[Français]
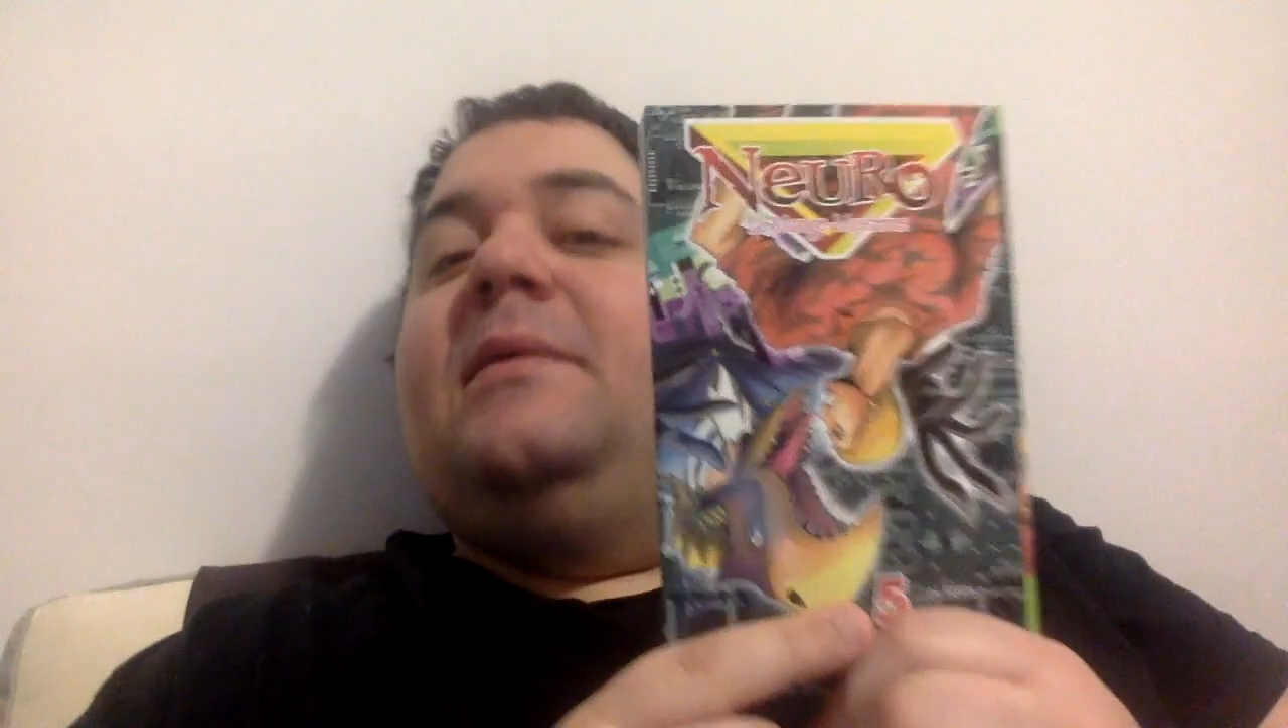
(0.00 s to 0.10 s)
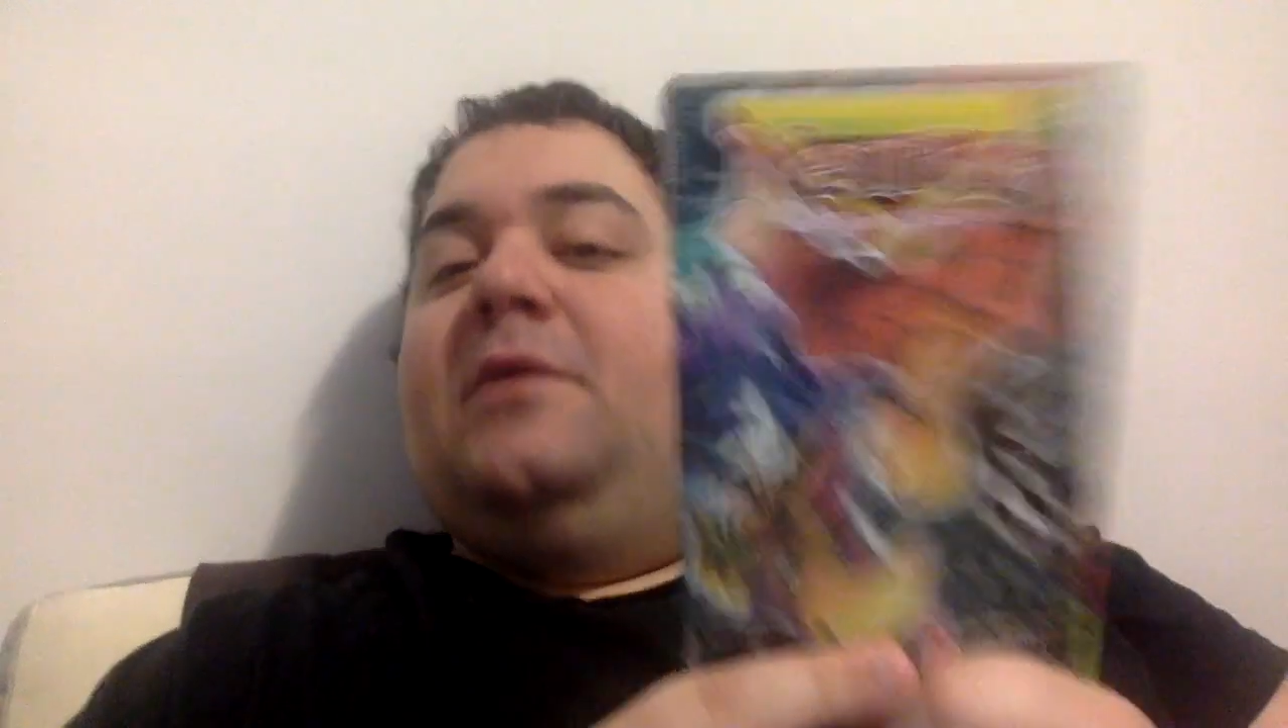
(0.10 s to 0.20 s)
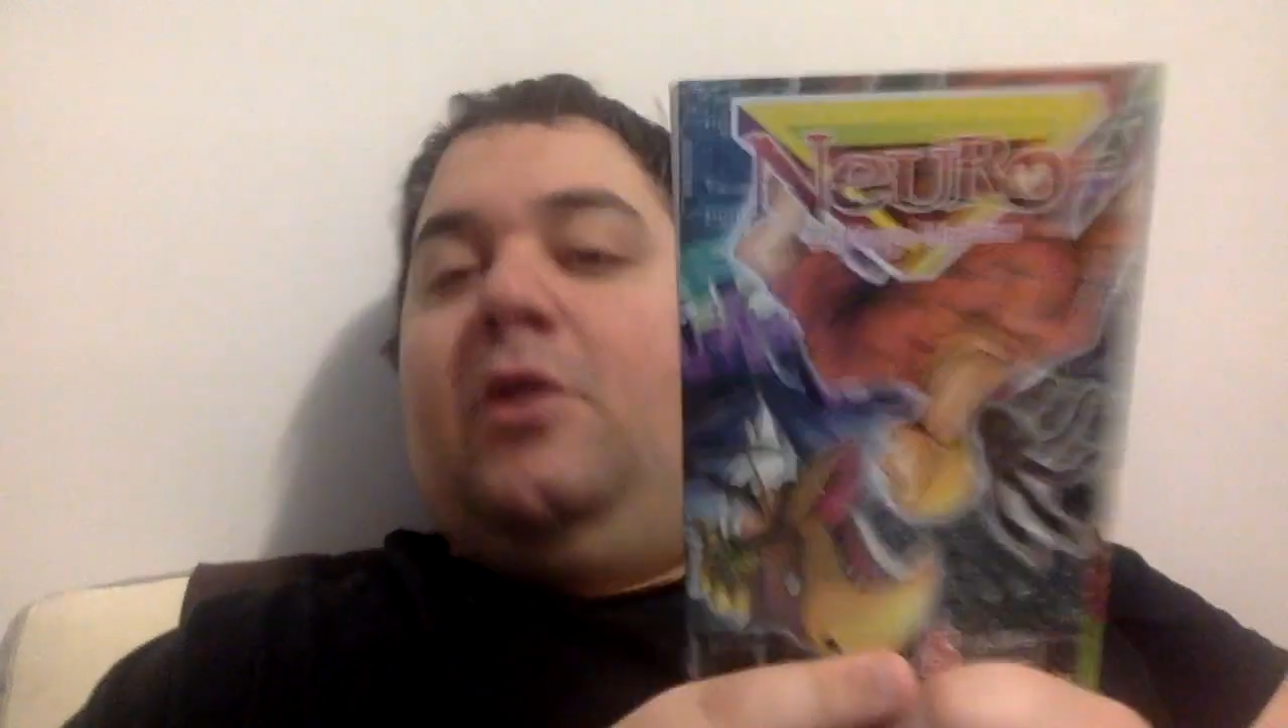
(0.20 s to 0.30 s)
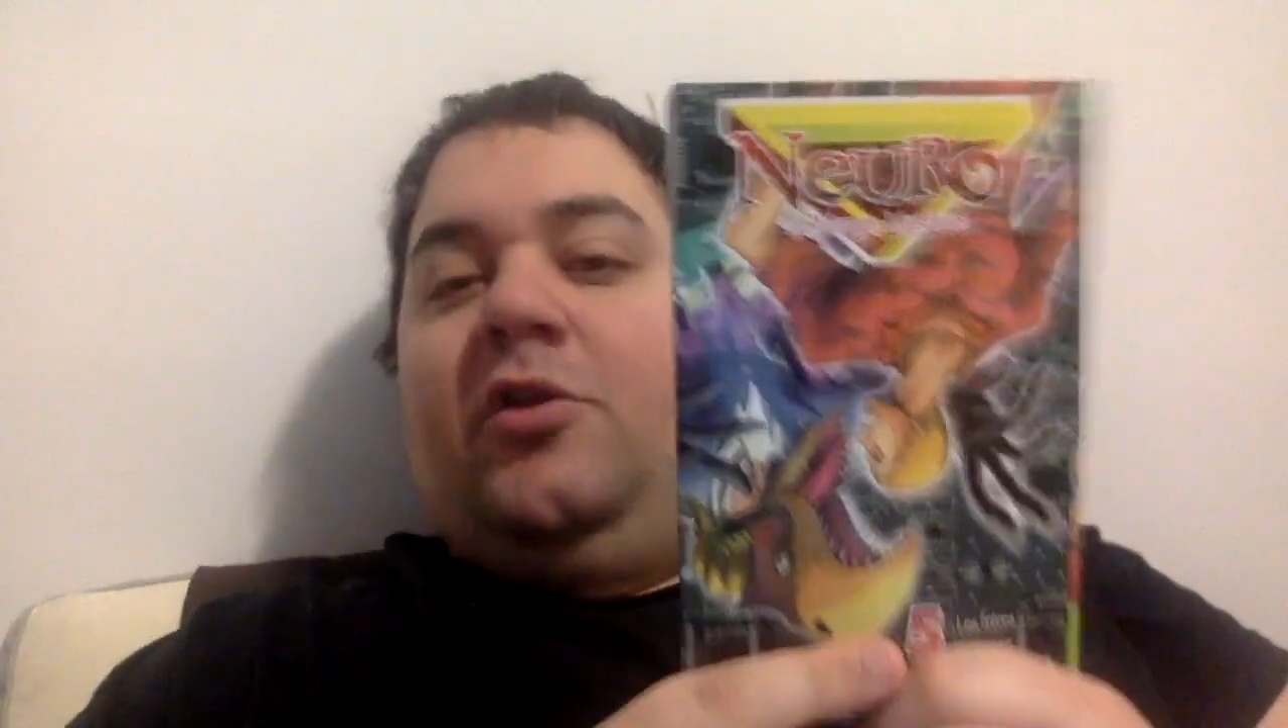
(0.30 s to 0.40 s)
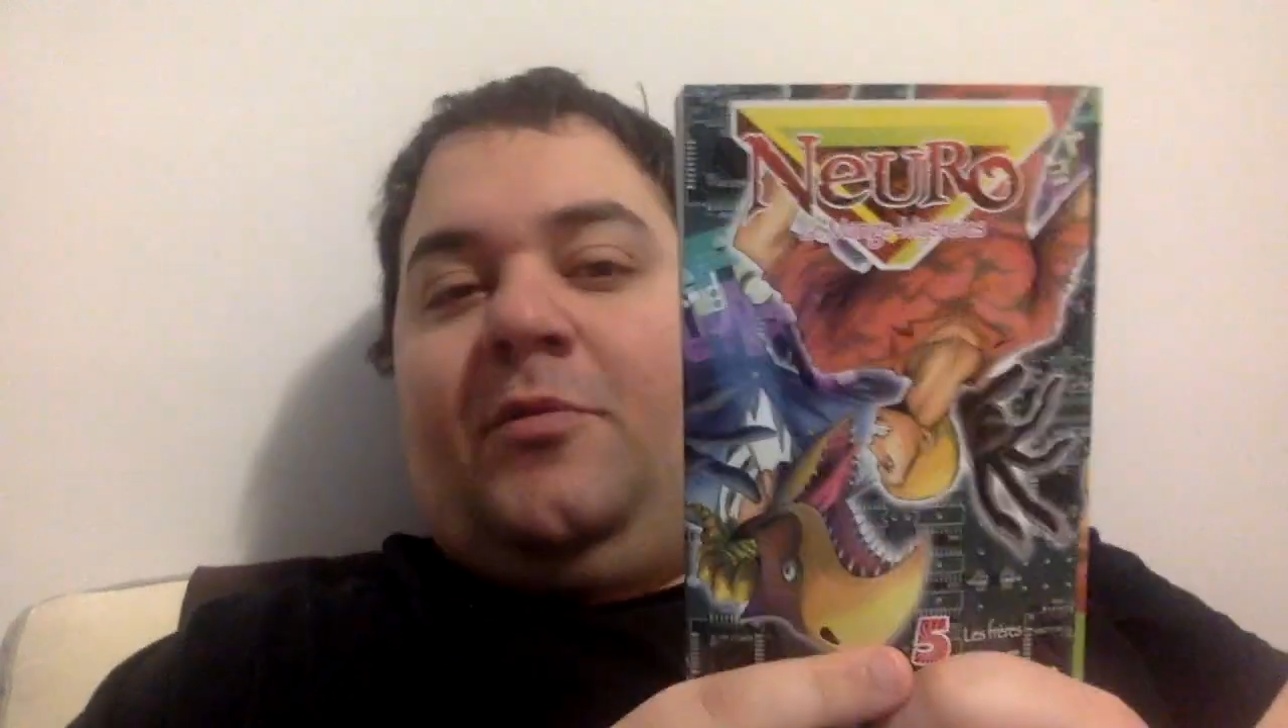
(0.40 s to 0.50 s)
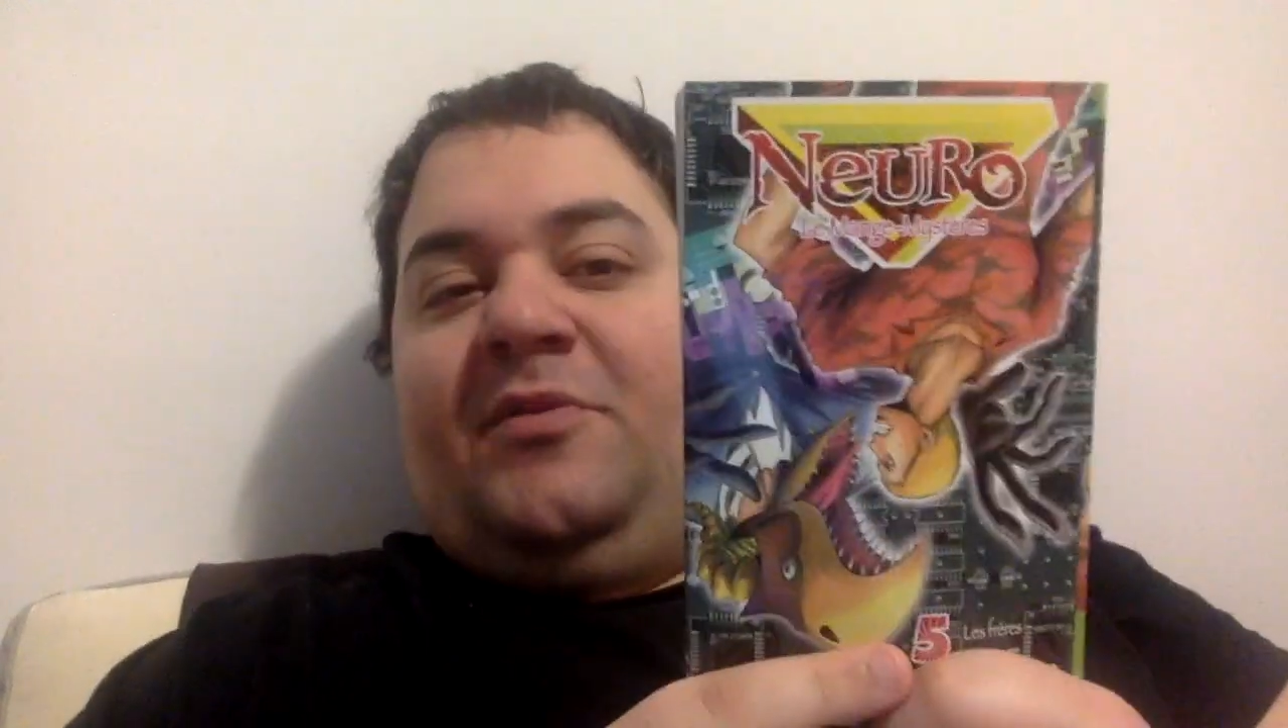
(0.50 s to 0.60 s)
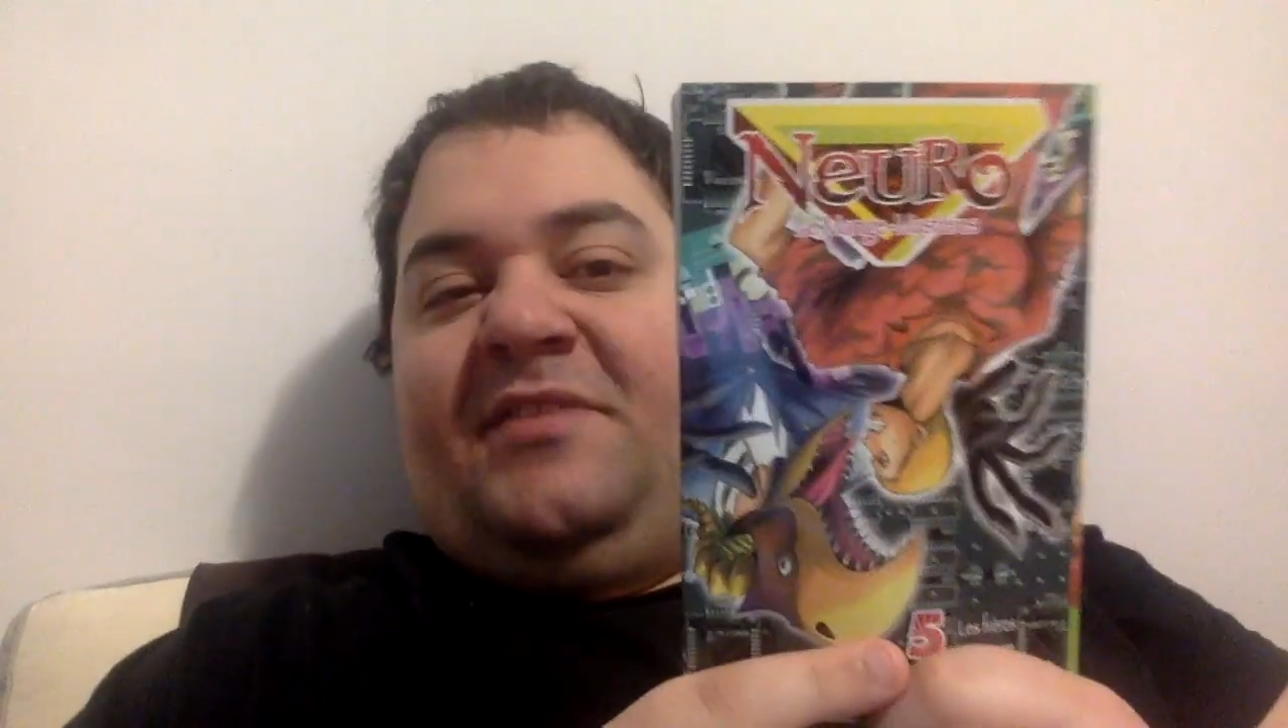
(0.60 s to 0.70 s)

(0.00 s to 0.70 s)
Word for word: Le tome a